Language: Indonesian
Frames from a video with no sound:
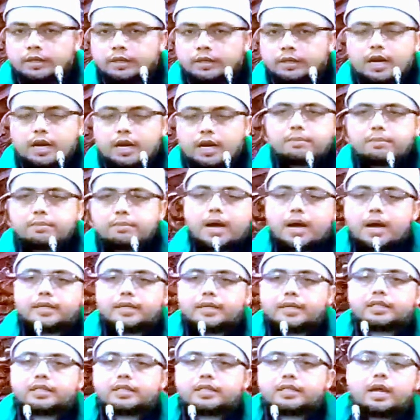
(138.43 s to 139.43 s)
Di dalam
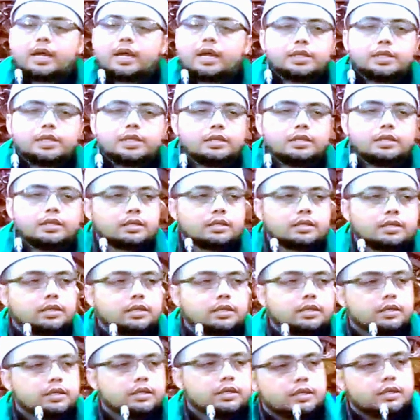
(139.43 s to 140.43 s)
hadis Nabi
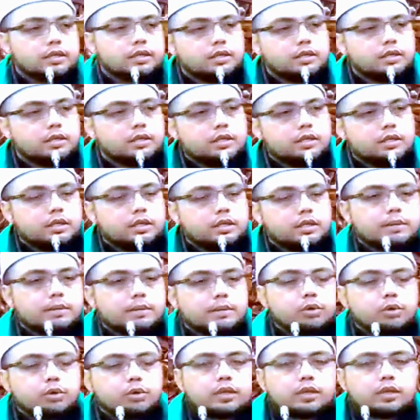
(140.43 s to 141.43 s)

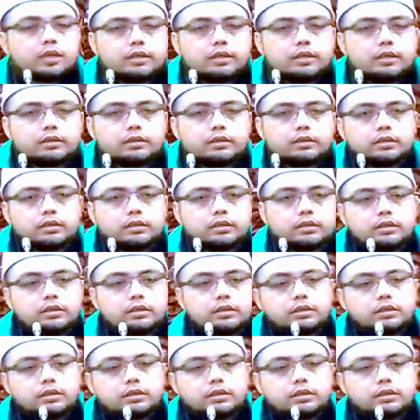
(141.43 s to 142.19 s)
disebutkan